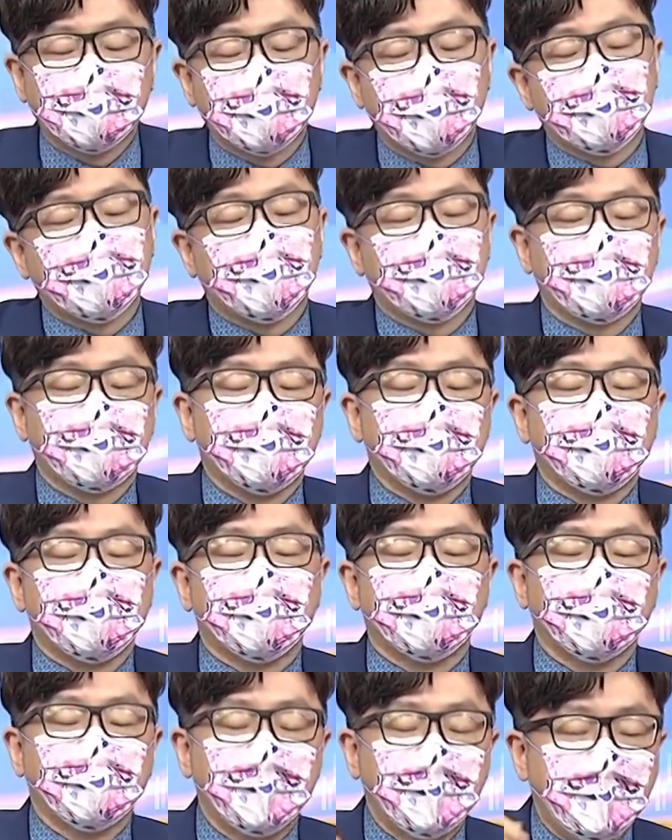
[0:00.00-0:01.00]
站上极
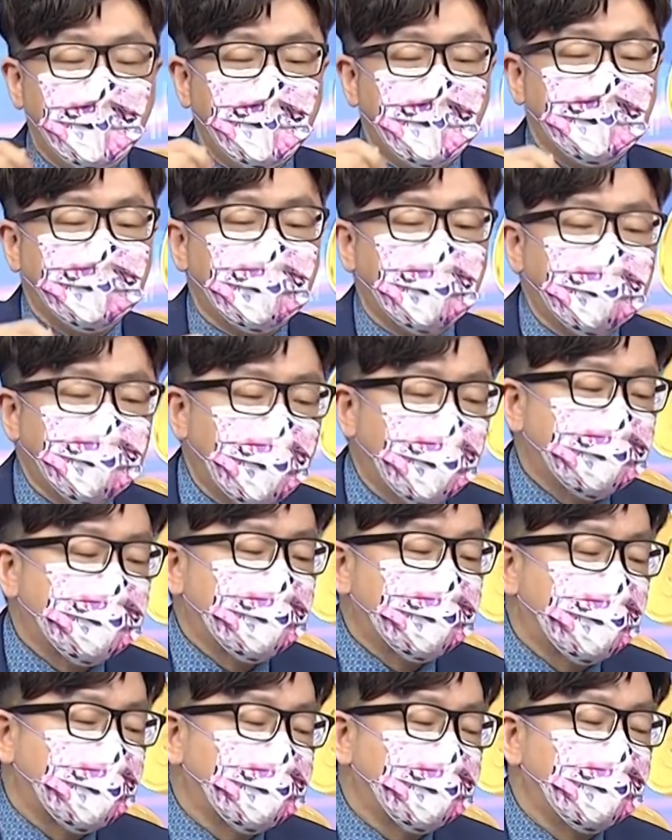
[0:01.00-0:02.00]
限，接下来
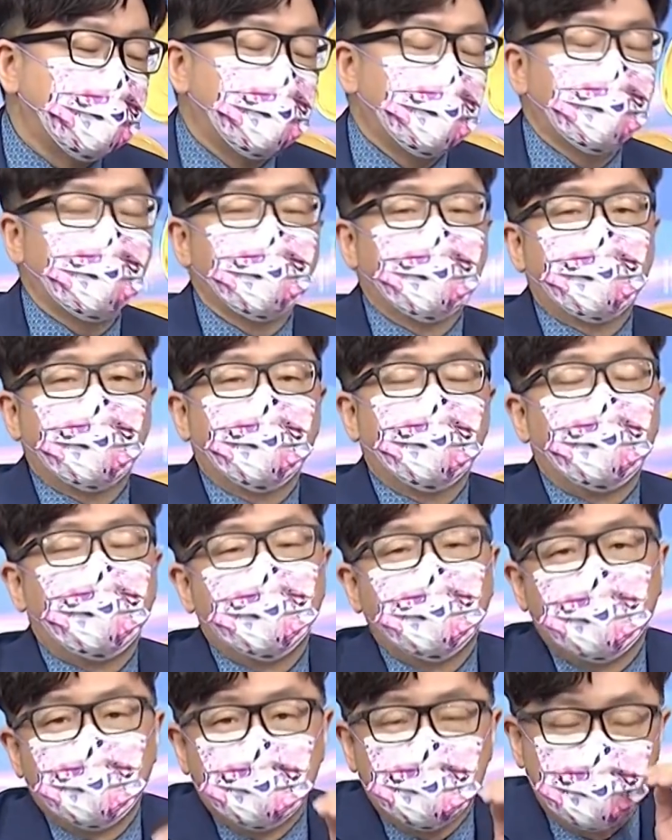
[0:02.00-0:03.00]
站上极限会越来越
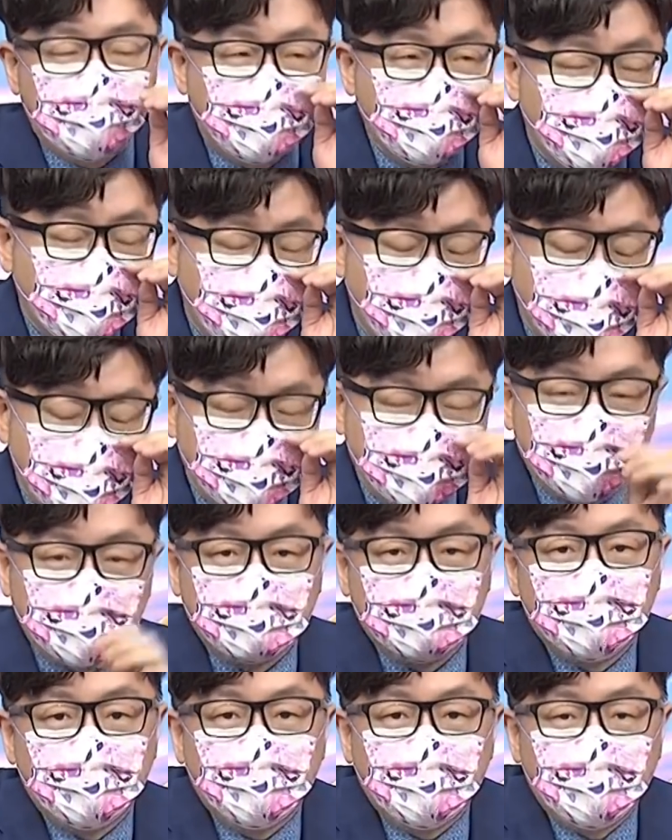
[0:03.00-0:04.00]
多，超过一百档，
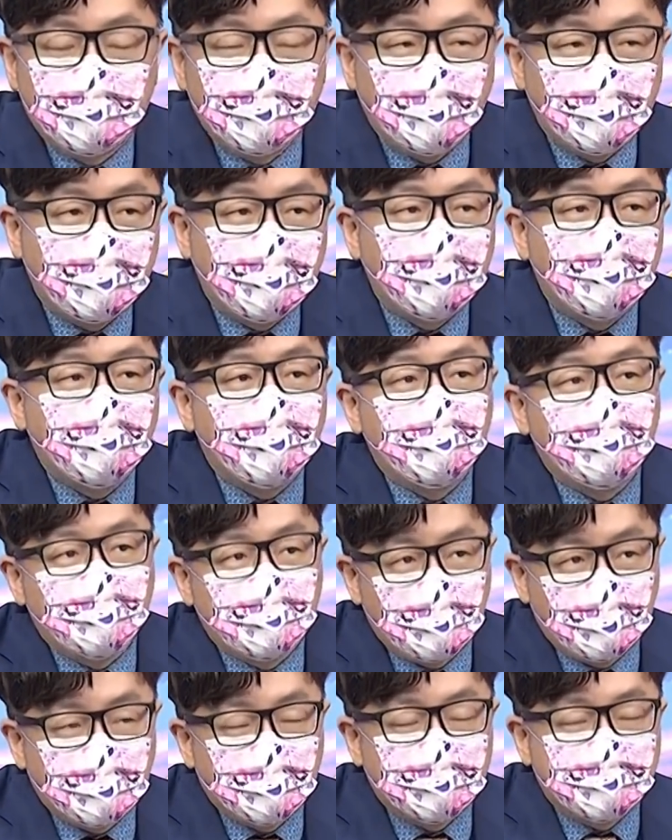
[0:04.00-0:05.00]
每天都很
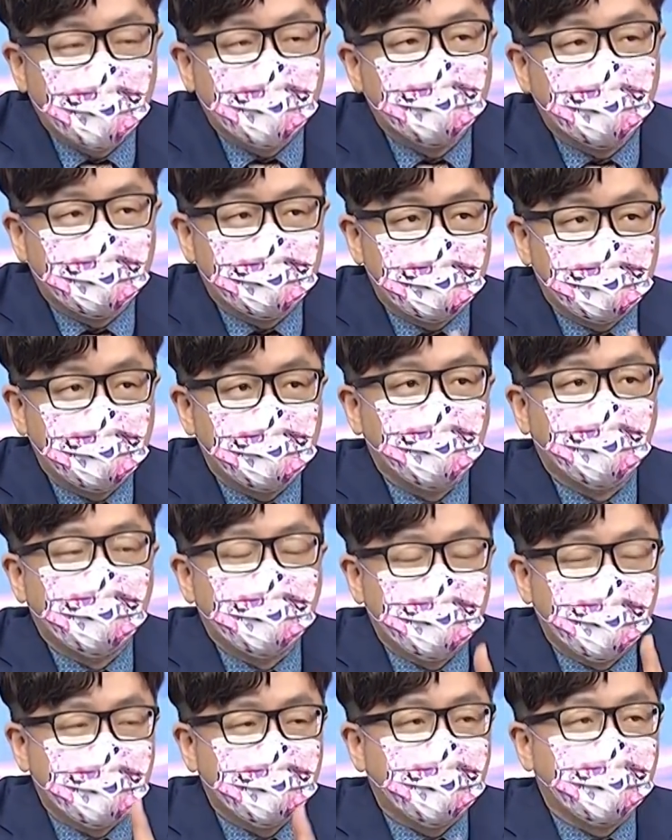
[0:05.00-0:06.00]
多股票站上极限，
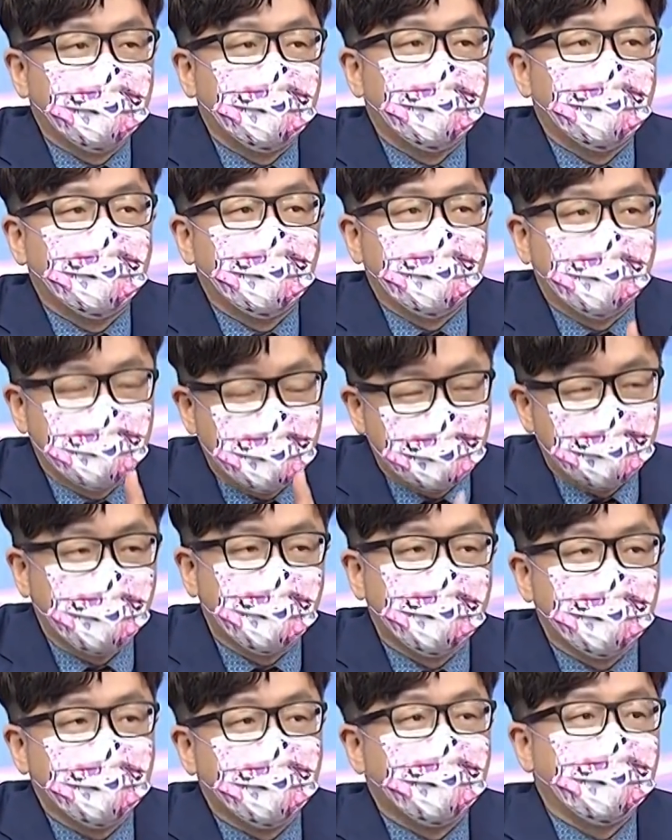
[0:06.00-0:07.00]
站上极限，站
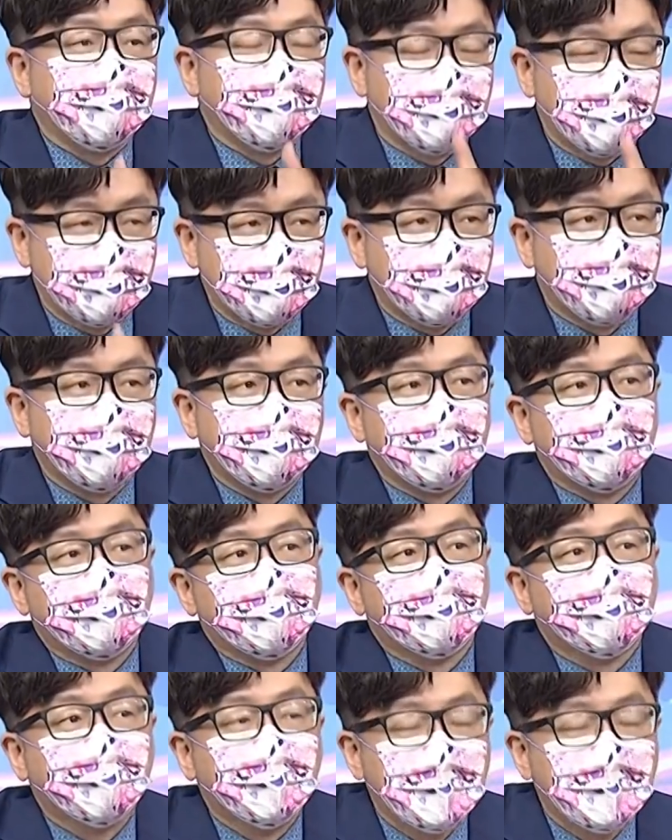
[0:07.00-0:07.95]
上极限，站上极限。